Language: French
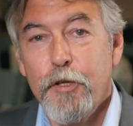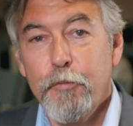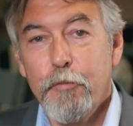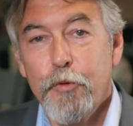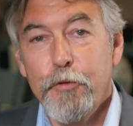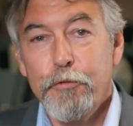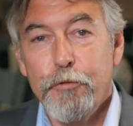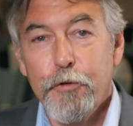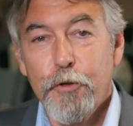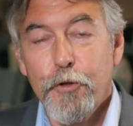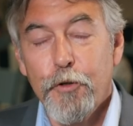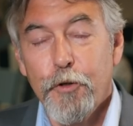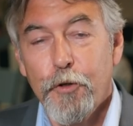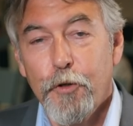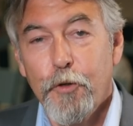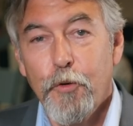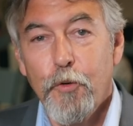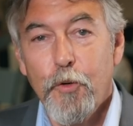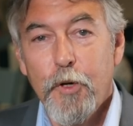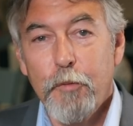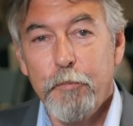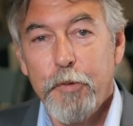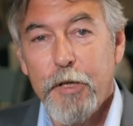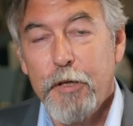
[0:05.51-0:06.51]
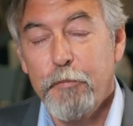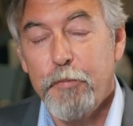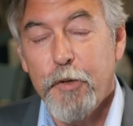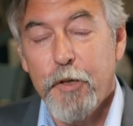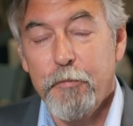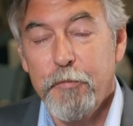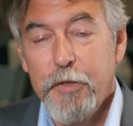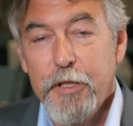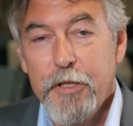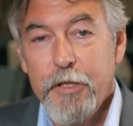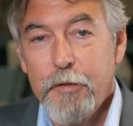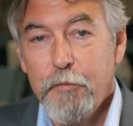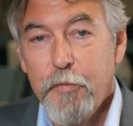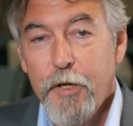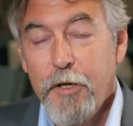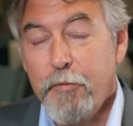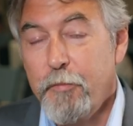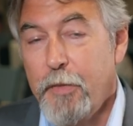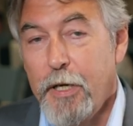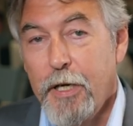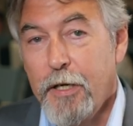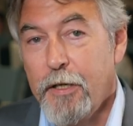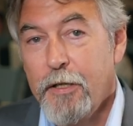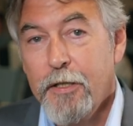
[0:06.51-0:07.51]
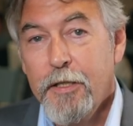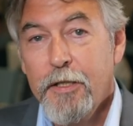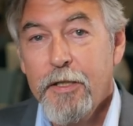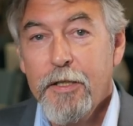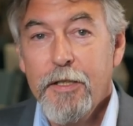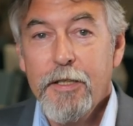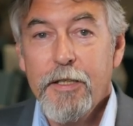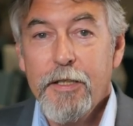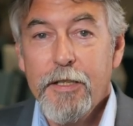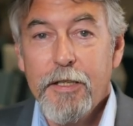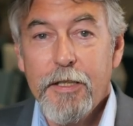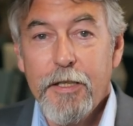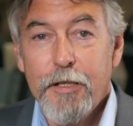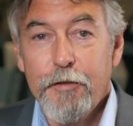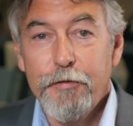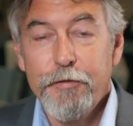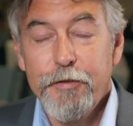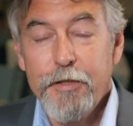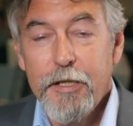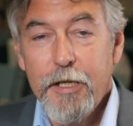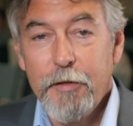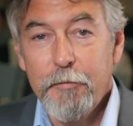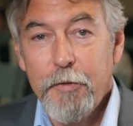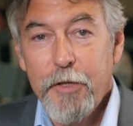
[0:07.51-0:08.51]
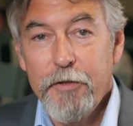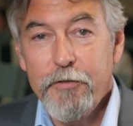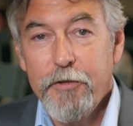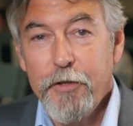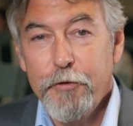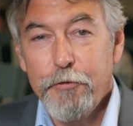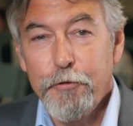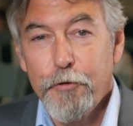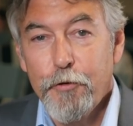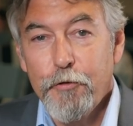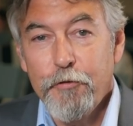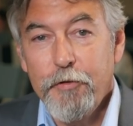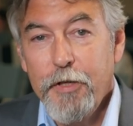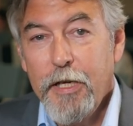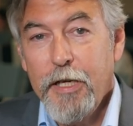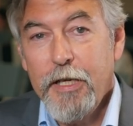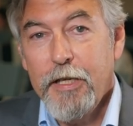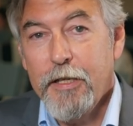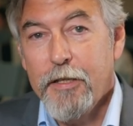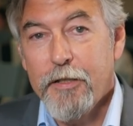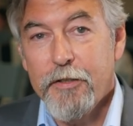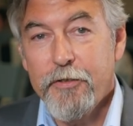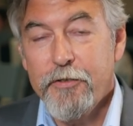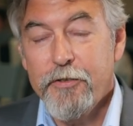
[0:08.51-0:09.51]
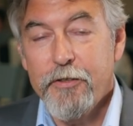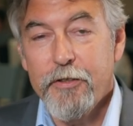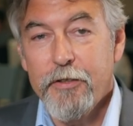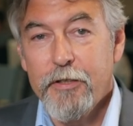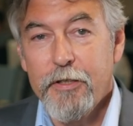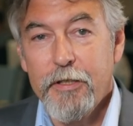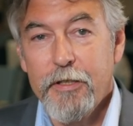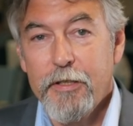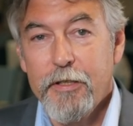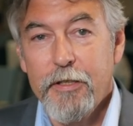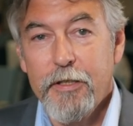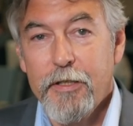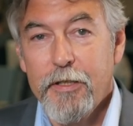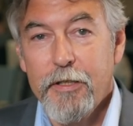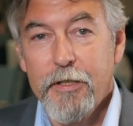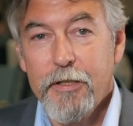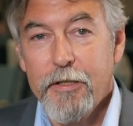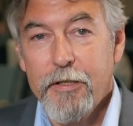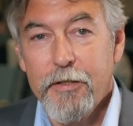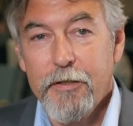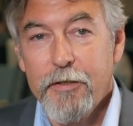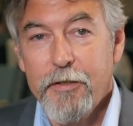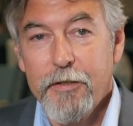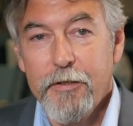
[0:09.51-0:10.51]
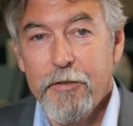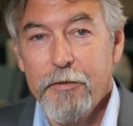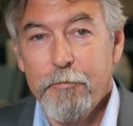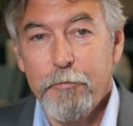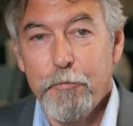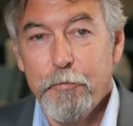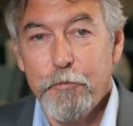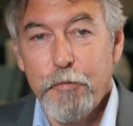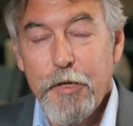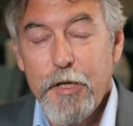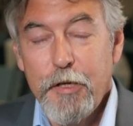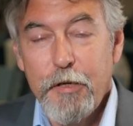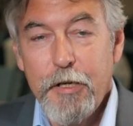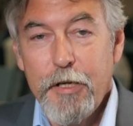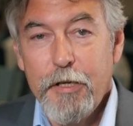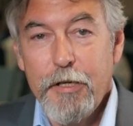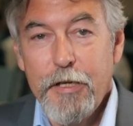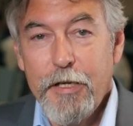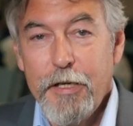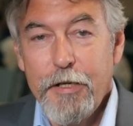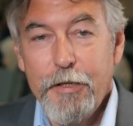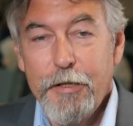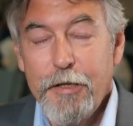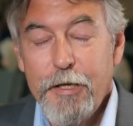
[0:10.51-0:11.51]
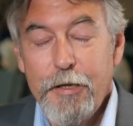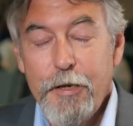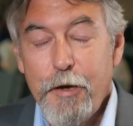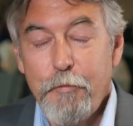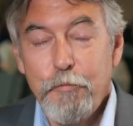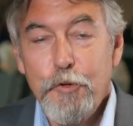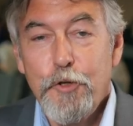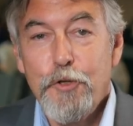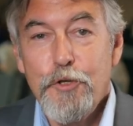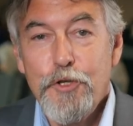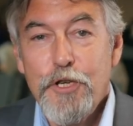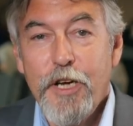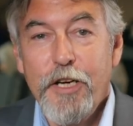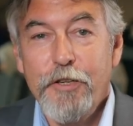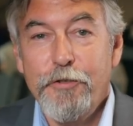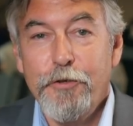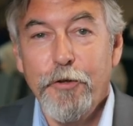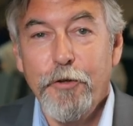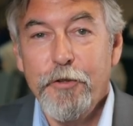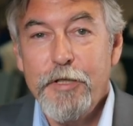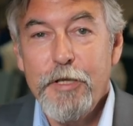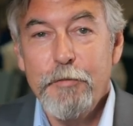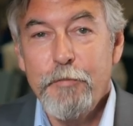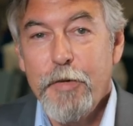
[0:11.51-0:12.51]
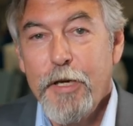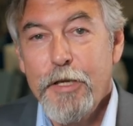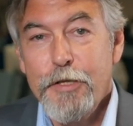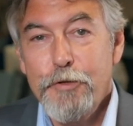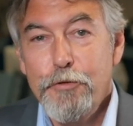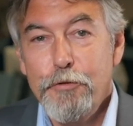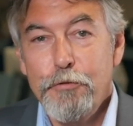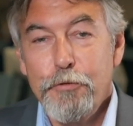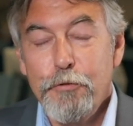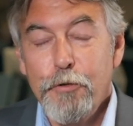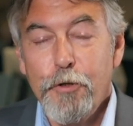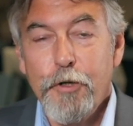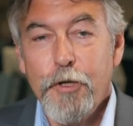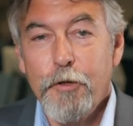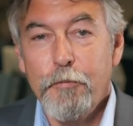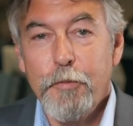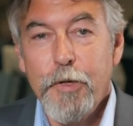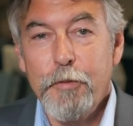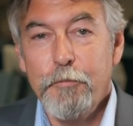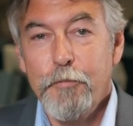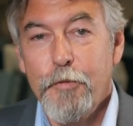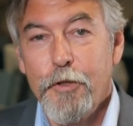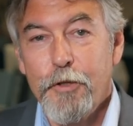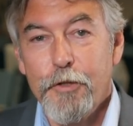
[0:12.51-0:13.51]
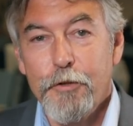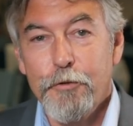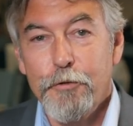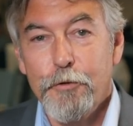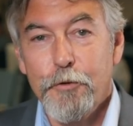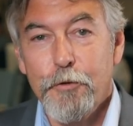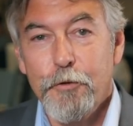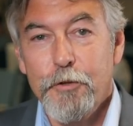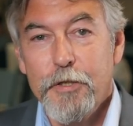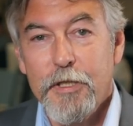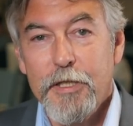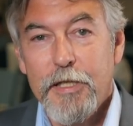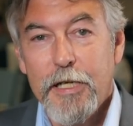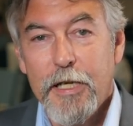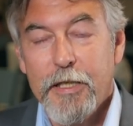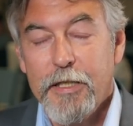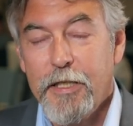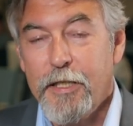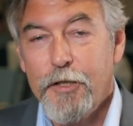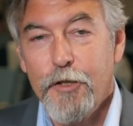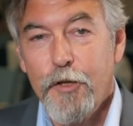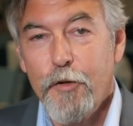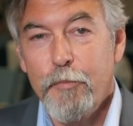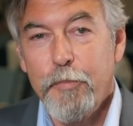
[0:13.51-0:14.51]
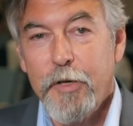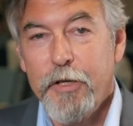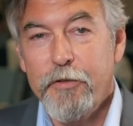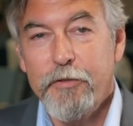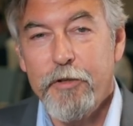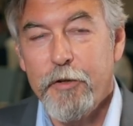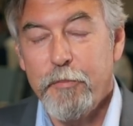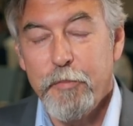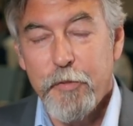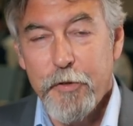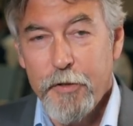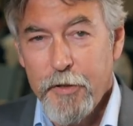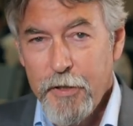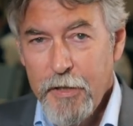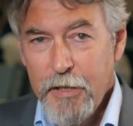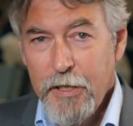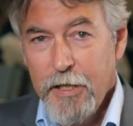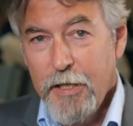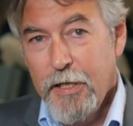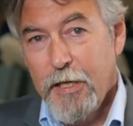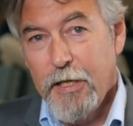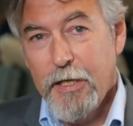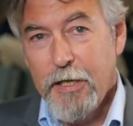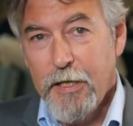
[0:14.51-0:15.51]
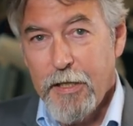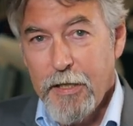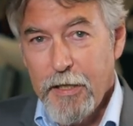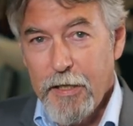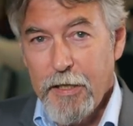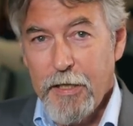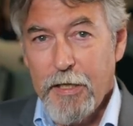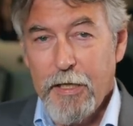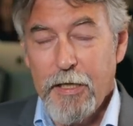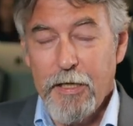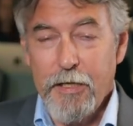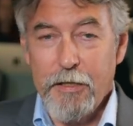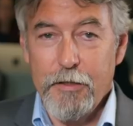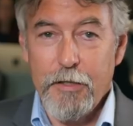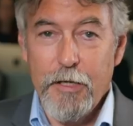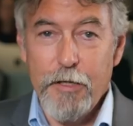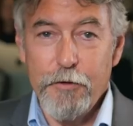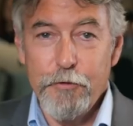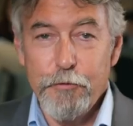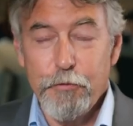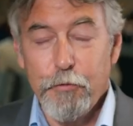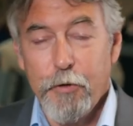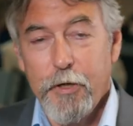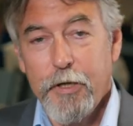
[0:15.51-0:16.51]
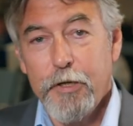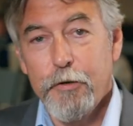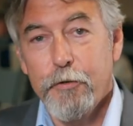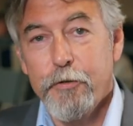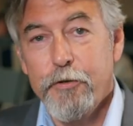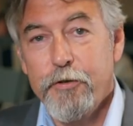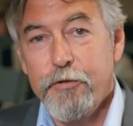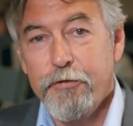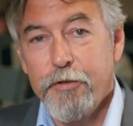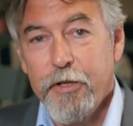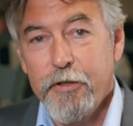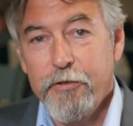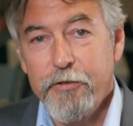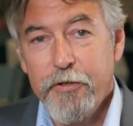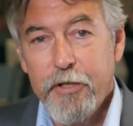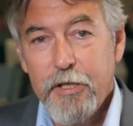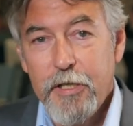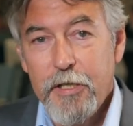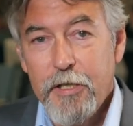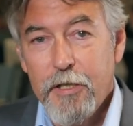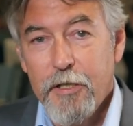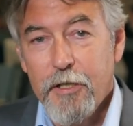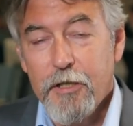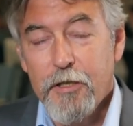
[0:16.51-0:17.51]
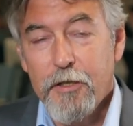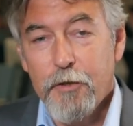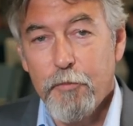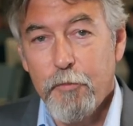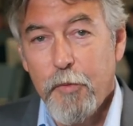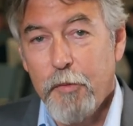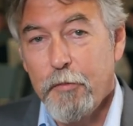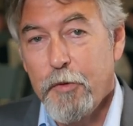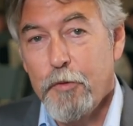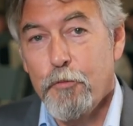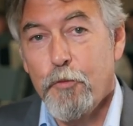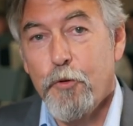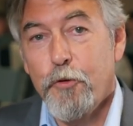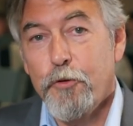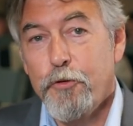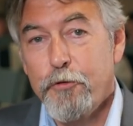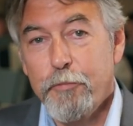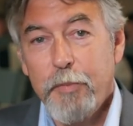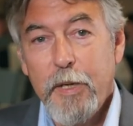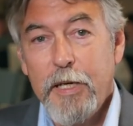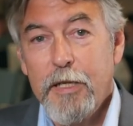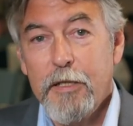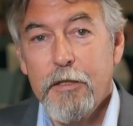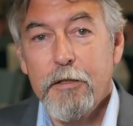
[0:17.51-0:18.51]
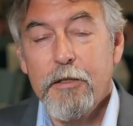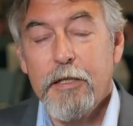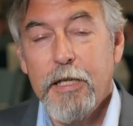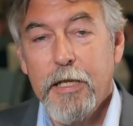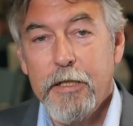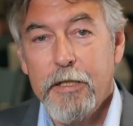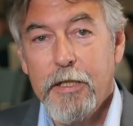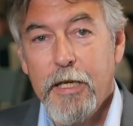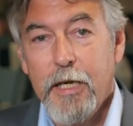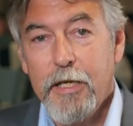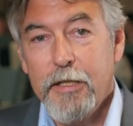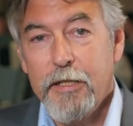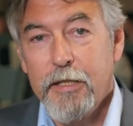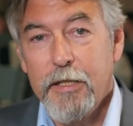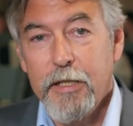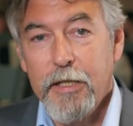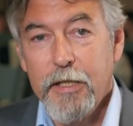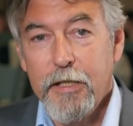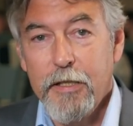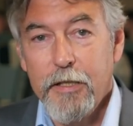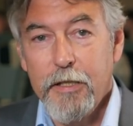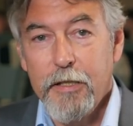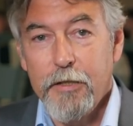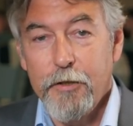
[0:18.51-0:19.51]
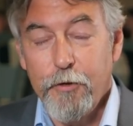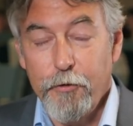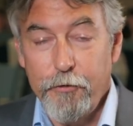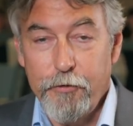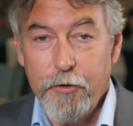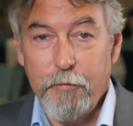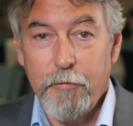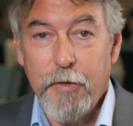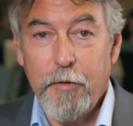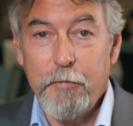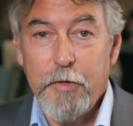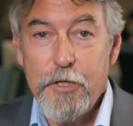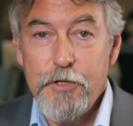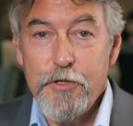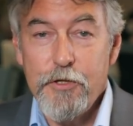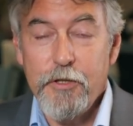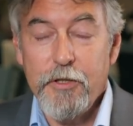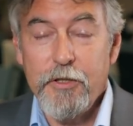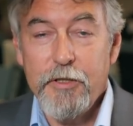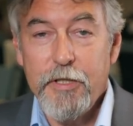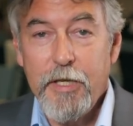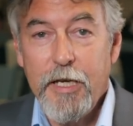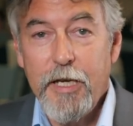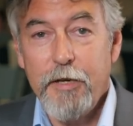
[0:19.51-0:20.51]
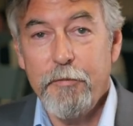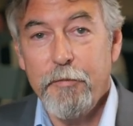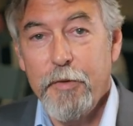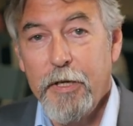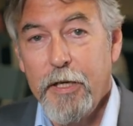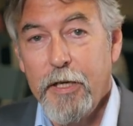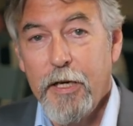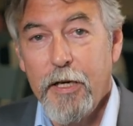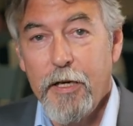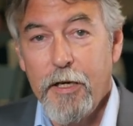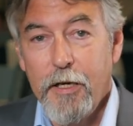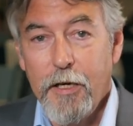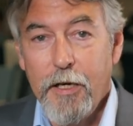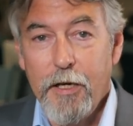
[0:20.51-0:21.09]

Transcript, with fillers: de M. Legault après le premier débat, ben, euh, finalement, ça survient. Euh, il, y a beaucoup de gens qui sont ébahis. Je suis sûr que même du côté de la CAQ, on ne pensait pas à, une soirée aussi facile. Là, au moment où on se parle, la CAQ est non seulement majoritaire, mais